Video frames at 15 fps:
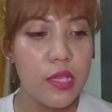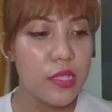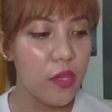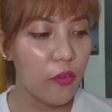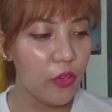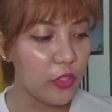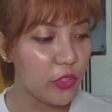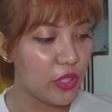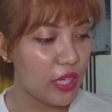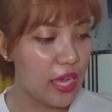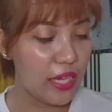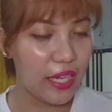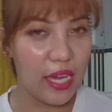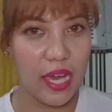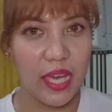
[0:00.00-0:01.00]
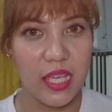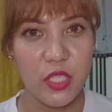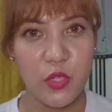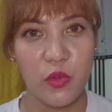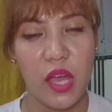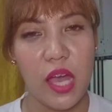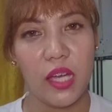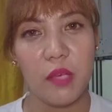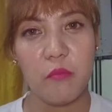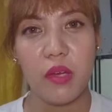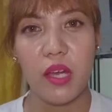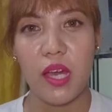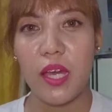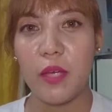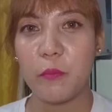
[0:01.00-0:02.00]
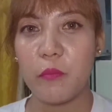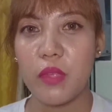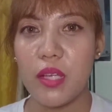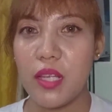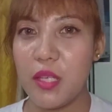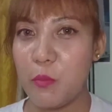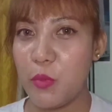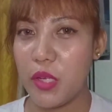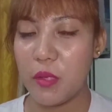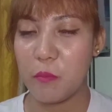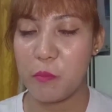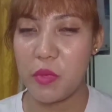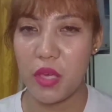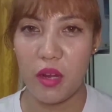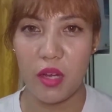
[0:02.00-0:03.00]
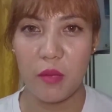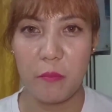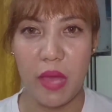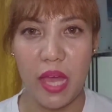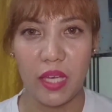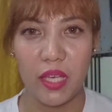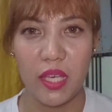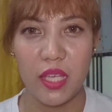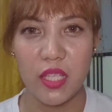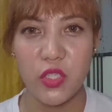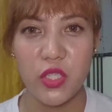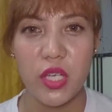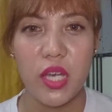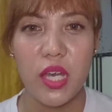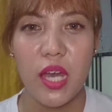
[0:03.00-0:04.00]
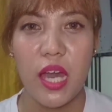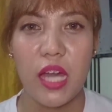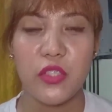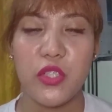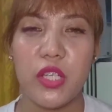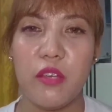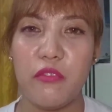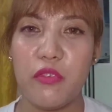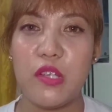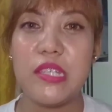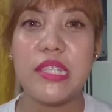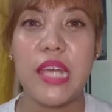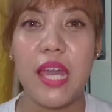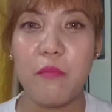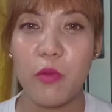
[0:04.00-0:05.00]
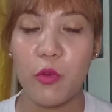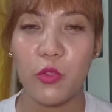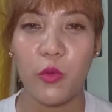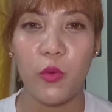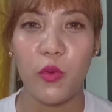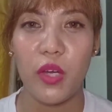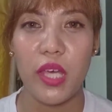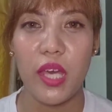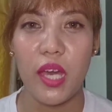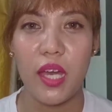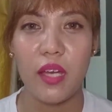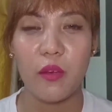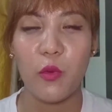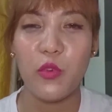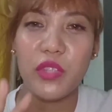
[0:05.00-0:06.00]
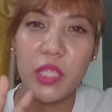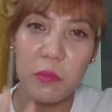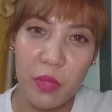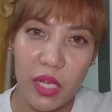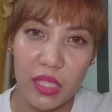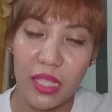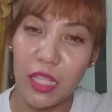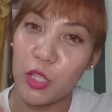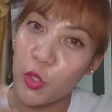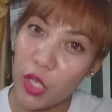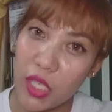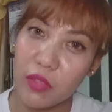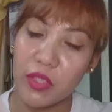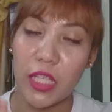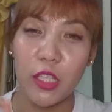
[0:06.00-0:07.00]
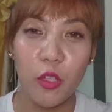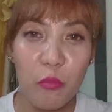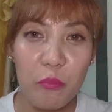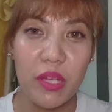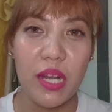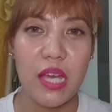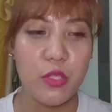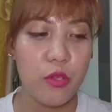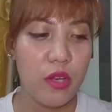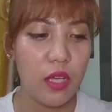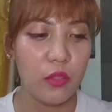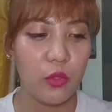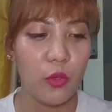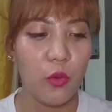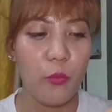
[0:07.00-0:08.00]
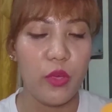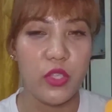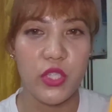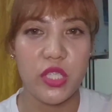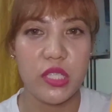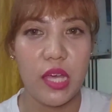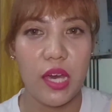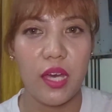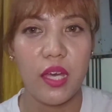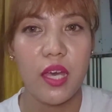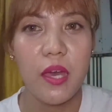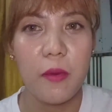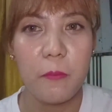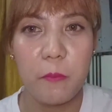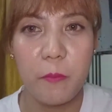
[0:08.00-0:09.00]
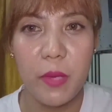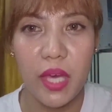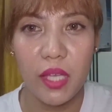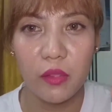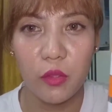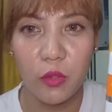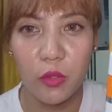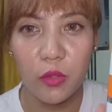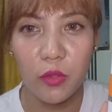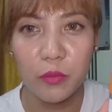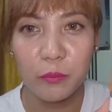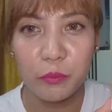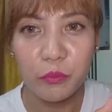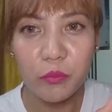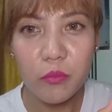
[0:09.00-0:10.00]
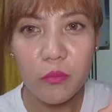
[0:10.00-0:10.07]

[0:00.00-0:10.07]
So, ito na nga guys, yung akin mga libreng PR package. Actually, first time ko to, kaya konti pa lang, tatlo lang, tatlong piraso lang to, which is the Bello,